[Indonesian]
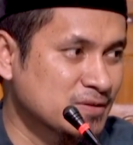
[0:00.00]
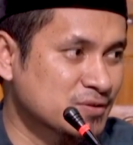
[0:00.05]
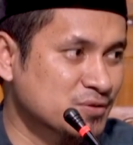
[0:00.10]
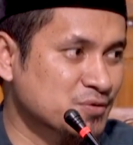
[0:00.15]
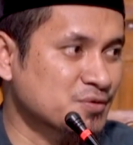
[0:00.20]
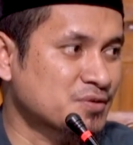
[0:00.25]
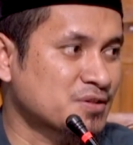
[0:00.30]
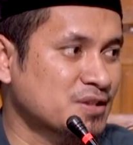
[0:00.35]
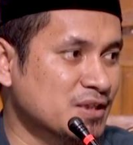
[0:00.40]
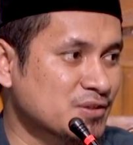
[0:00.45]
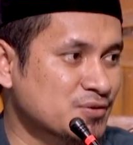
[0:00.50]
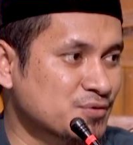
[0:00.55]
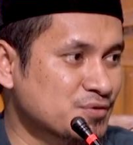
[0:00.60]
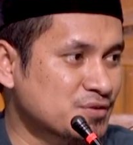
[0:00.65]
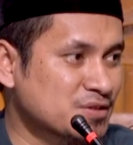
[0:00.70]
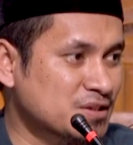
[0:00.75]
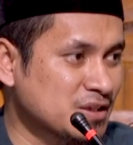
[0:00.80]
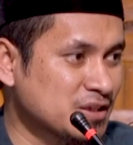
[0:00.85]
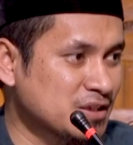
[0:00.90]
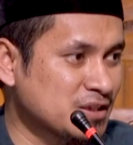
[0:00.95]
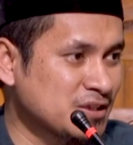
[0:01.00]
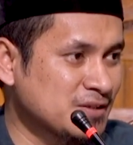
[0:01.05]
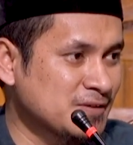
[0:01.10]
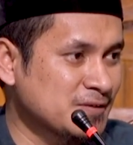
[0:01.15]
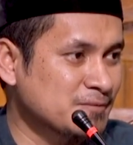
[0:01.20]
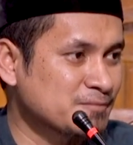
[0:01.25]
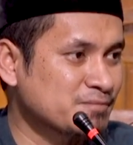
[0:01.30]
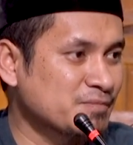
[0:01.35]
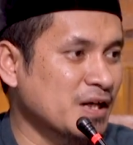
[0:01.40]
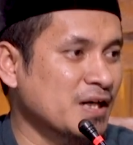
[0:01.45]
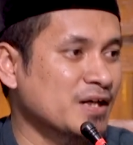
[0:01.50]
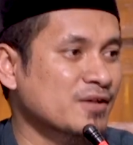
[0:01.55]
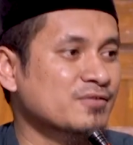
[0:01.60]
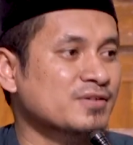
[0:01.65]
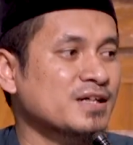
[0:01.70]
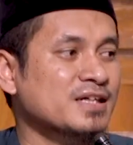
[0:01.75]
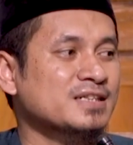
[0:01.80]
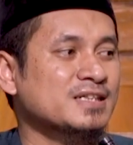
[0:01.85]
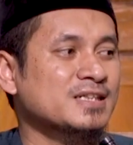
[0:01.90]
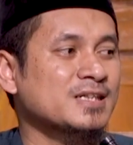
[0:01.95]
sudah suci,
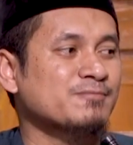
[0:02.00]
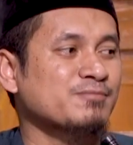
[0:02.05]
baru nanti